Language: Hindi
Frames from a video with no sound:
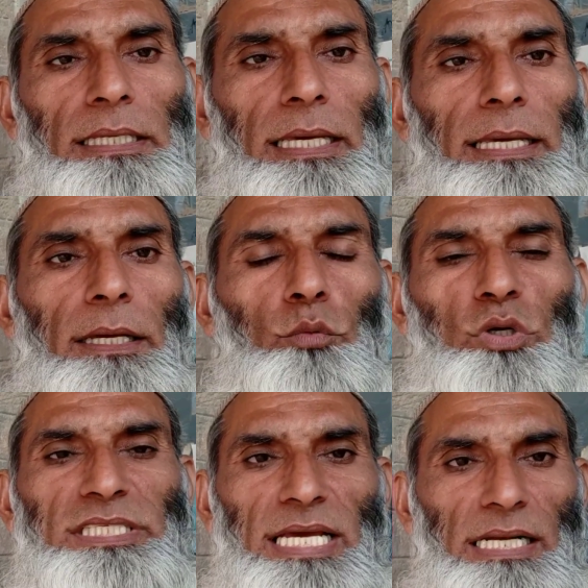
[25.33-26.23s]
के
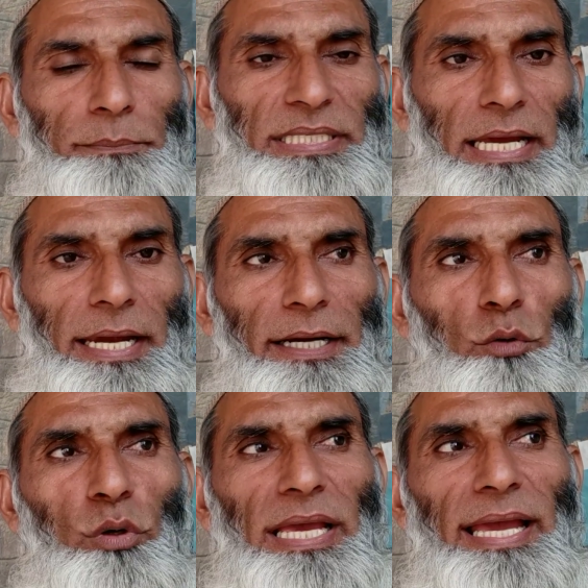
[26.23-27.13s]
कुछ चैनल भी
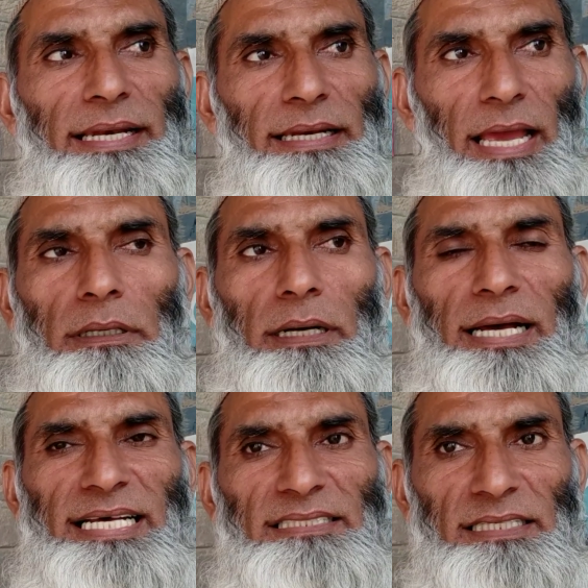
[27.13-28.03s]
ऐड हुए हैं नए
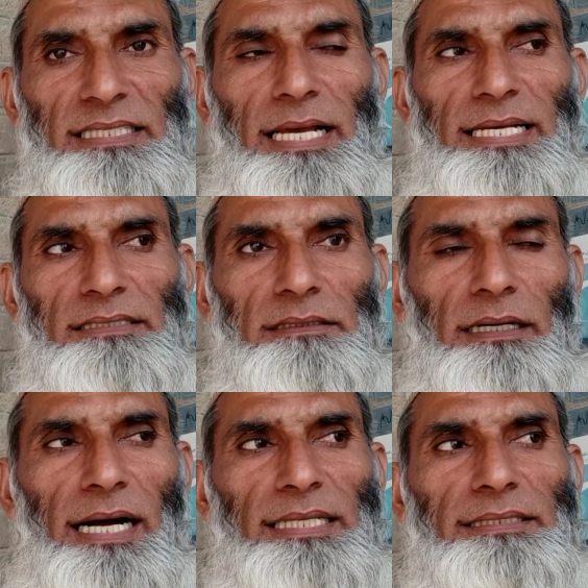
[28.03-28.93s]
एस ई एस
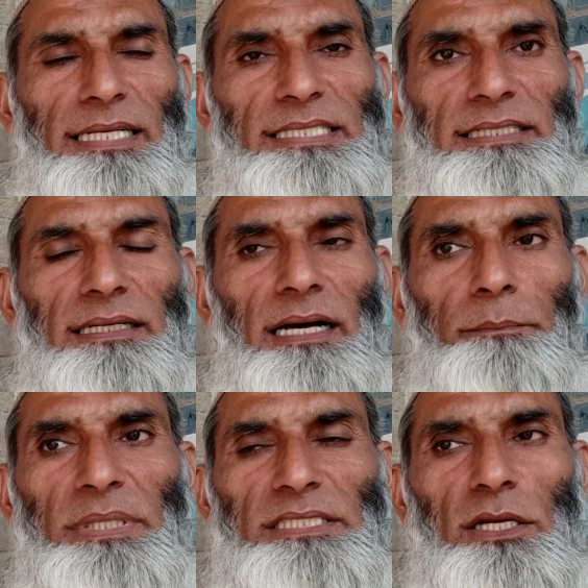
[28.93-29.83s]
आजकल इसका
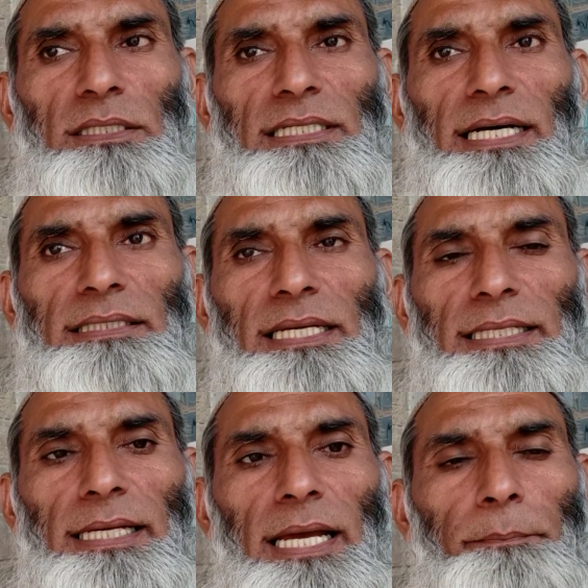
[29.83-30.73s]
नाम भी चेंज कर
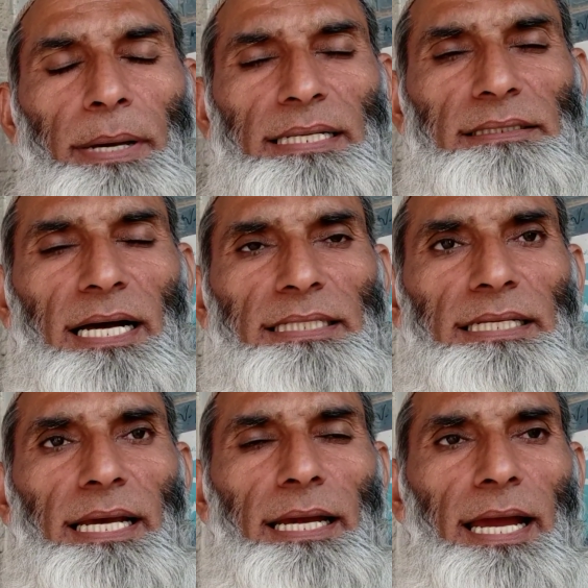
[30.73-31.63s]
दिया गया है पहले था
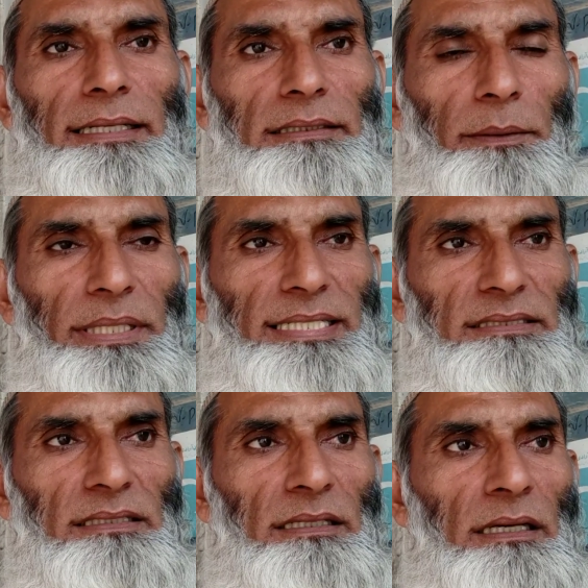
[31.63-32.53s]
ये एन डबल
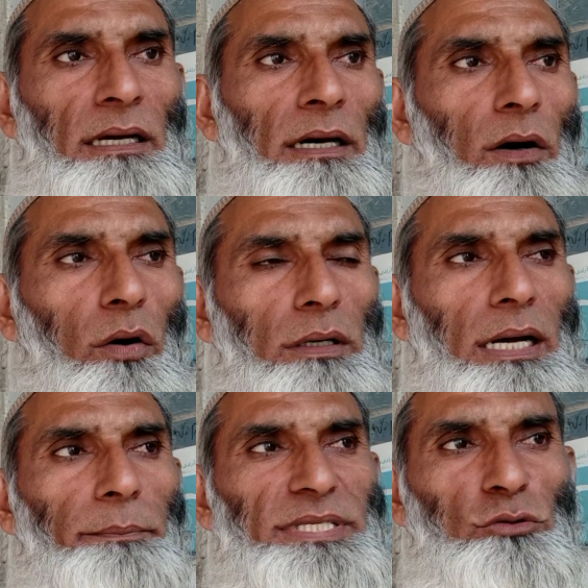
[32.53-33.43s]
एस और
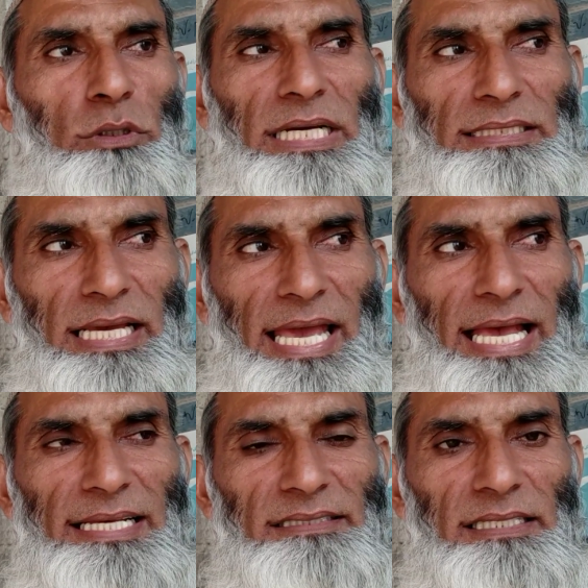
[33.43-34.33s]
अब इसको कहते
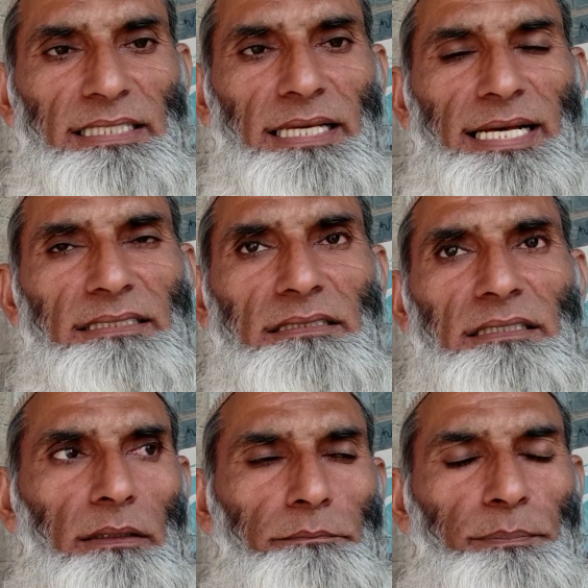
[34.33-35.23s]
हैं एस ई एस
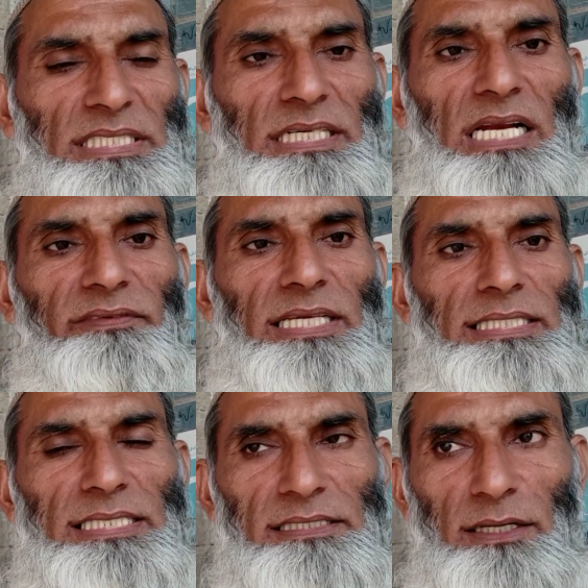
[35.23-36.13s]
पचानवे
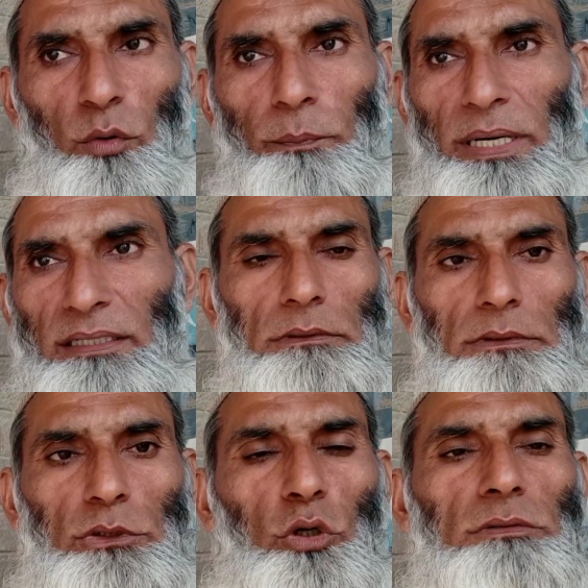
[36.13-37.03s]
ईस्ट के ऊपर
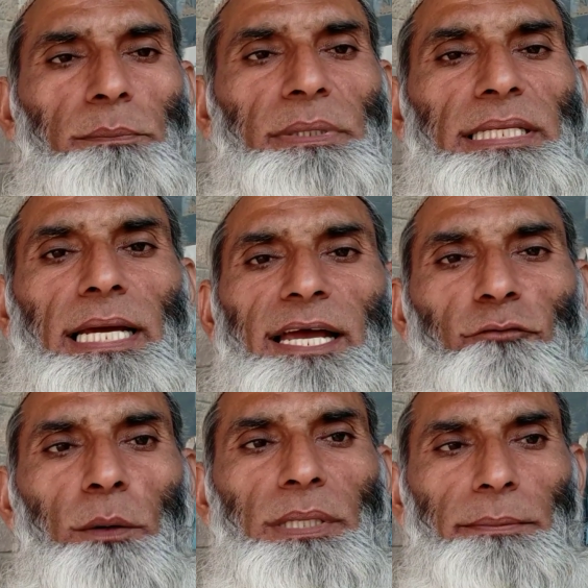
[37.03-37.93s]
जो तब्दीलियाँ हैं
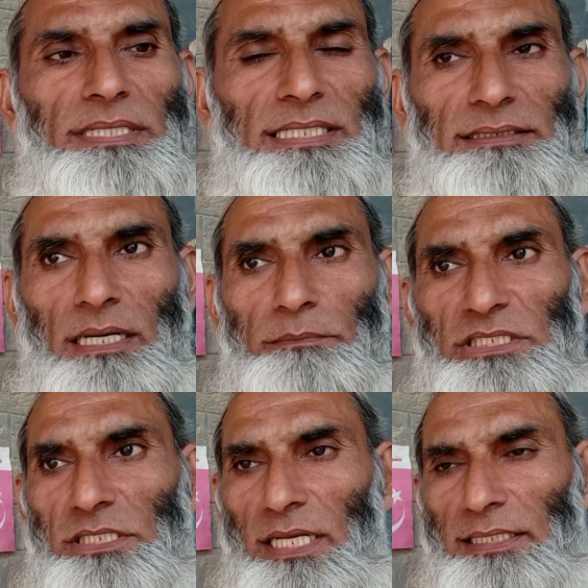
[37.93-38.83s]
वो भी आपके साथ
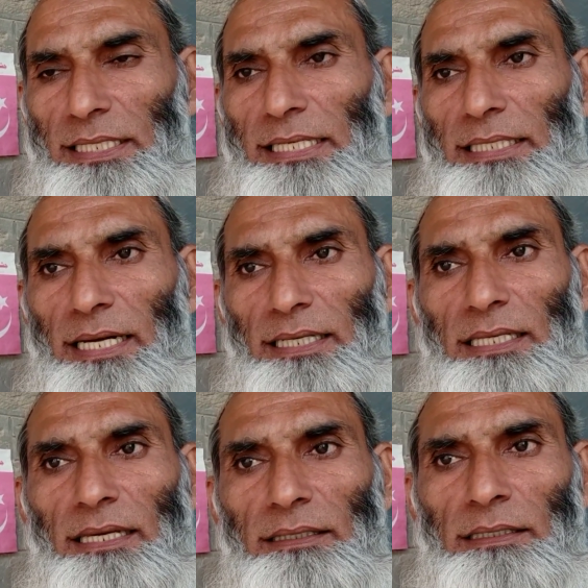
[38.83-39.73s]
हम शेयर करेंगे
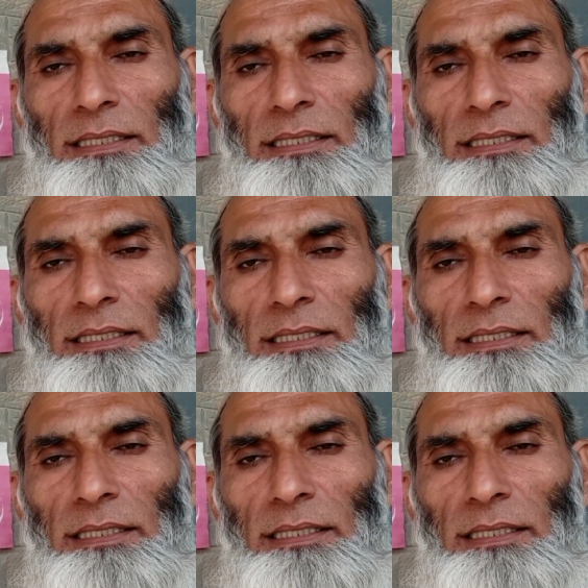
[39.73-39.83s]
आगे